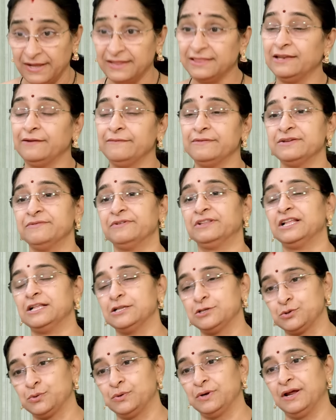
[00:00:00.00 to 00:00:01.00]
మంత్రం
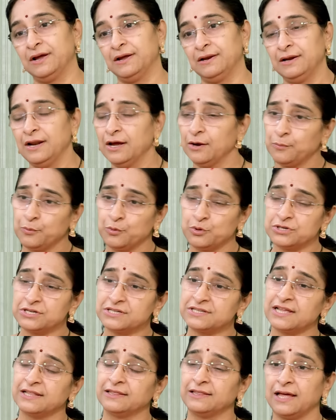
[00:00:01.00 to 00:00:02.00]
ఇవ్వదలుచుకున్నా నాకు పురుష
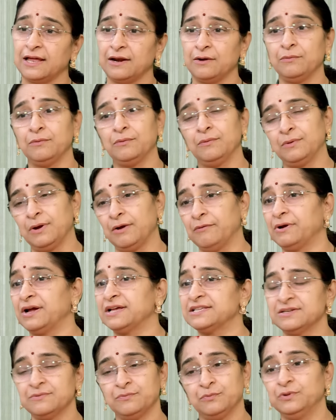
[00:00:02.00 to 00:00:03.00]
సంతానం
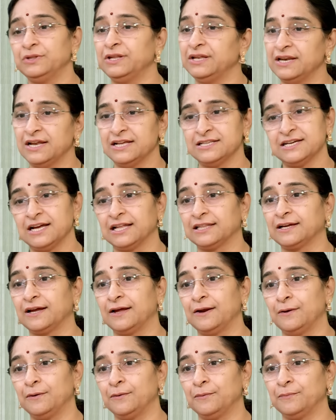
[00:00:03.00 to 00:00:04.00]
అవకాశం ఉంది నా
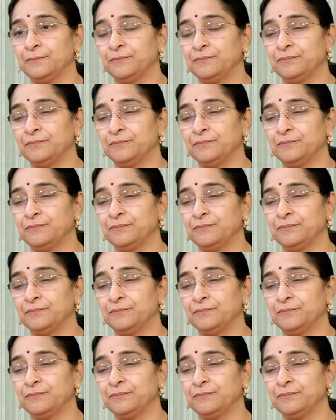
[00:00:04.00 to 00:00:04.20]
జాతకంలో